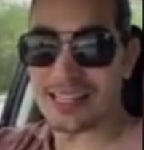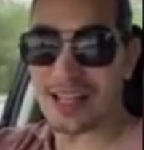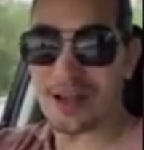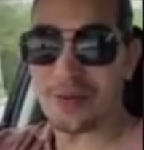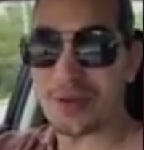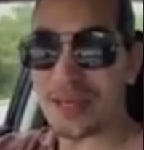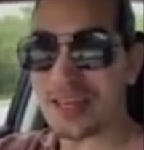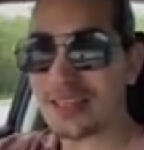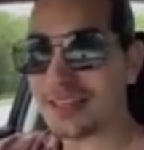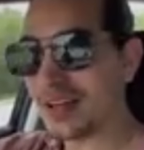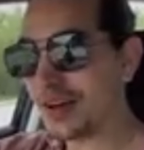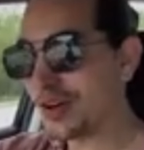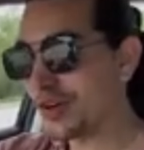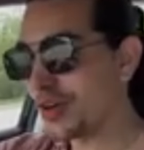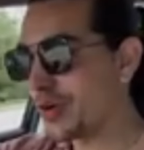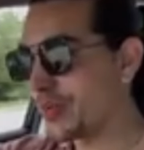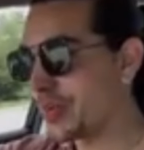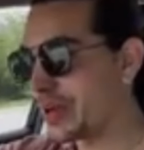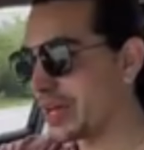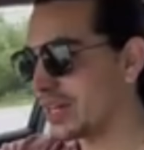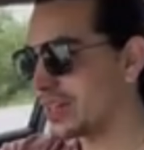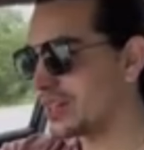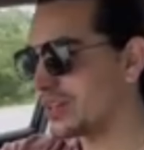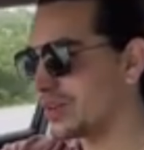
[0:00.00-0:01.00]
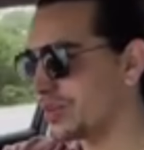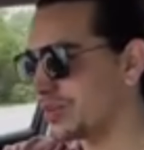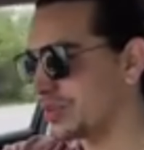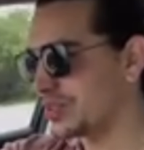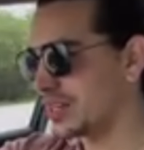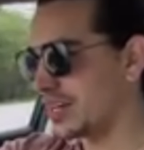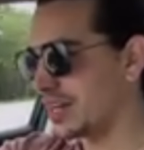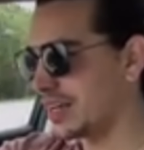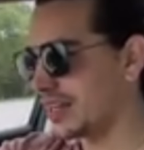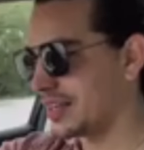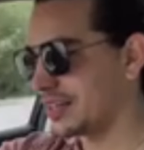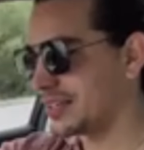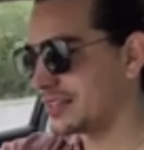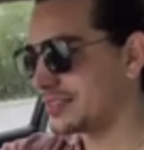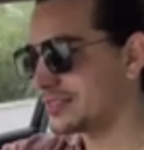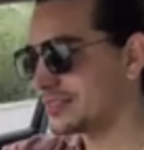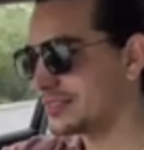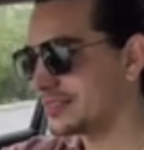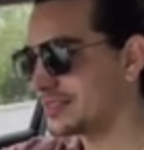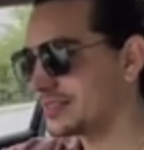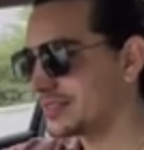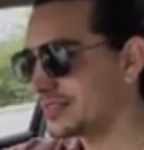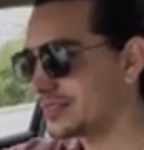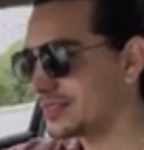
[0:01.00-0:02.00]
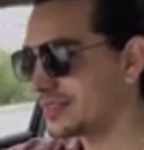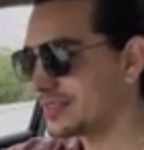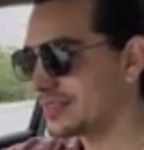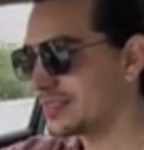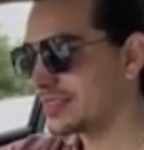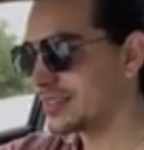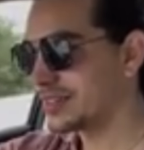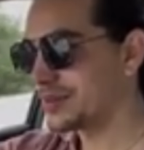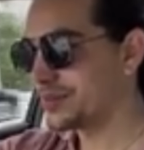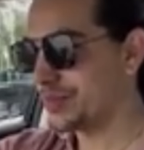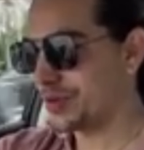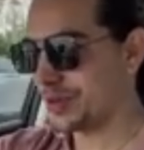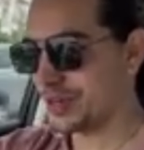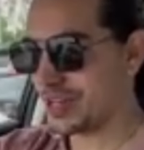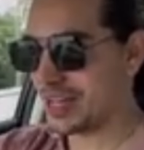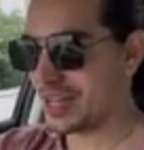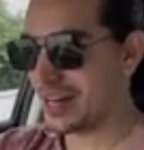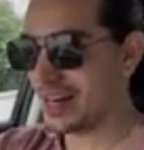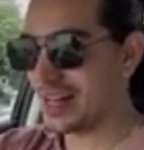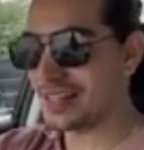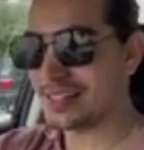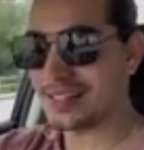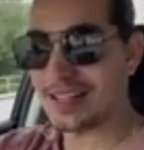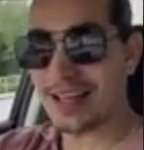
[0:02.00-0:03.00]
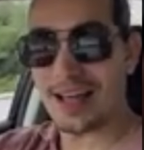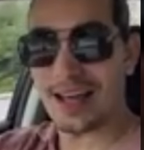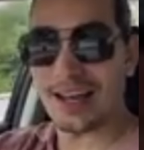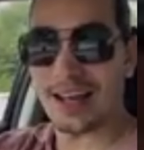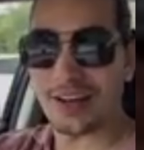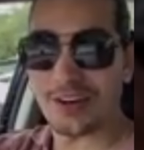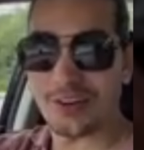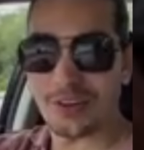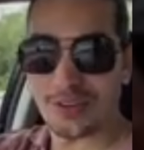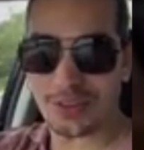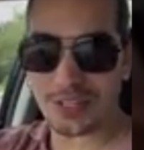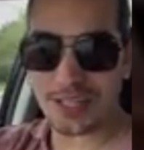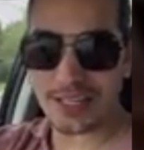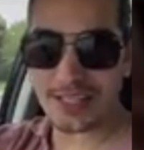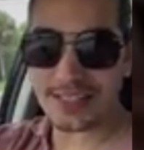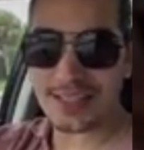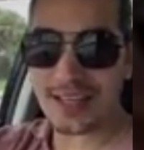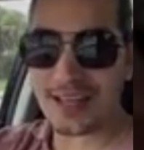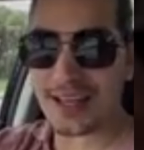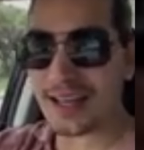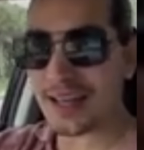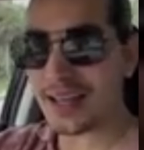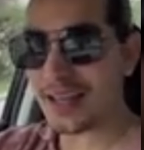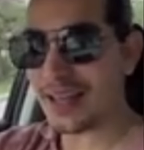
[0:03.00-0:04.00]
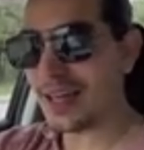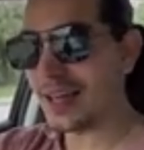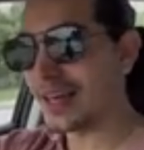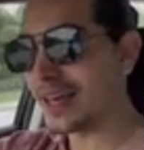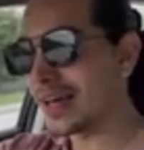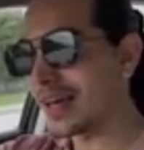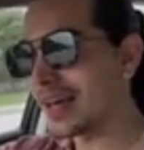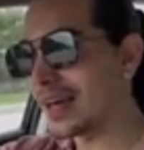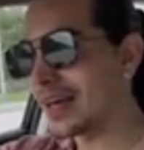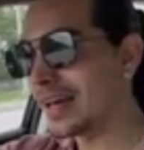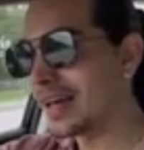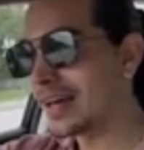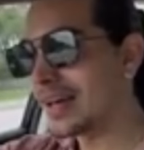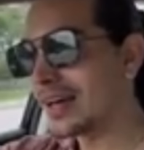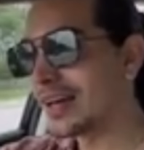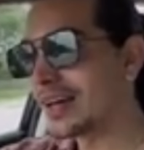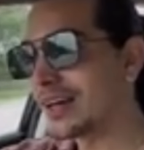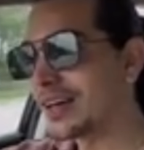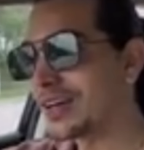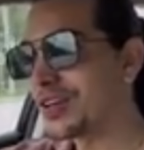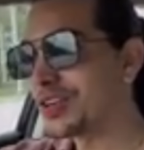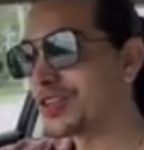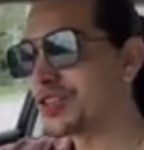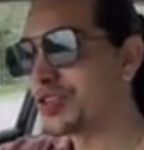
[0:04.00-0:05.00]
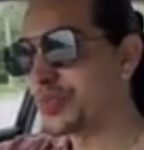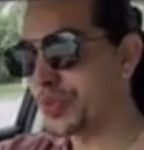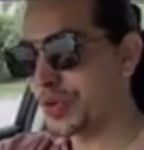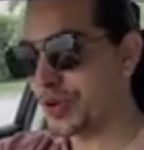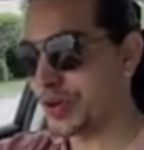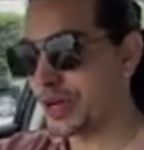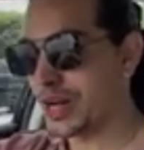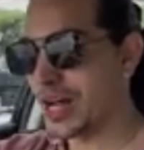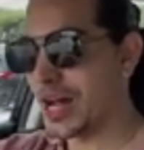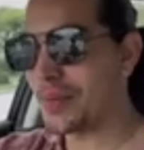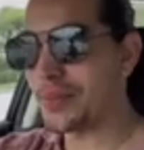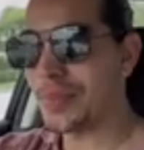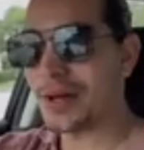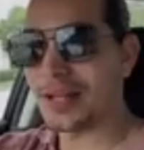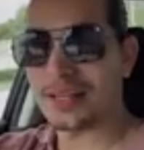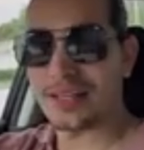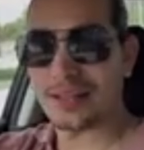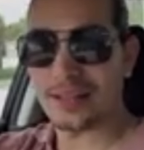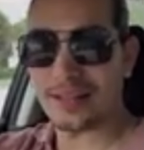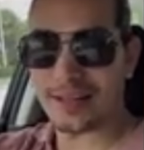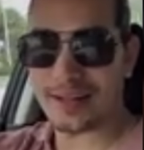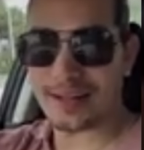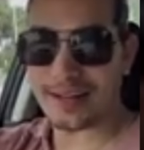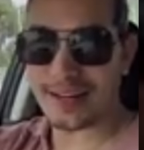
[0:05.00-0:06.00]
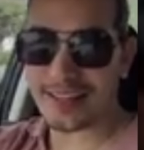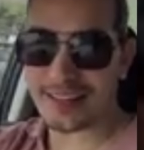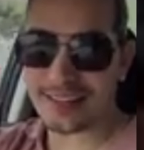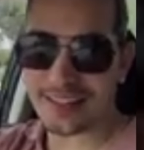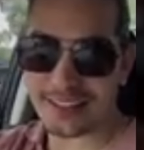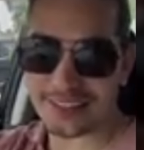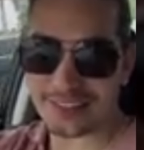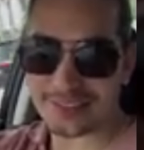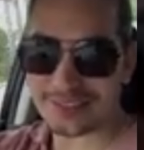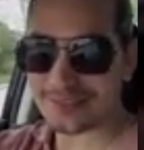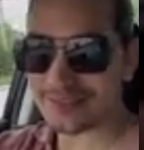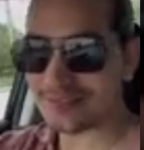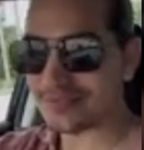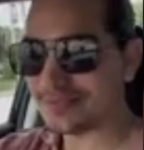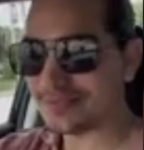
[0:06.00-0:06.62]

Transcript: a mí están comiendo ustedes, porque gracias a las noticias es que su programa tiene rating.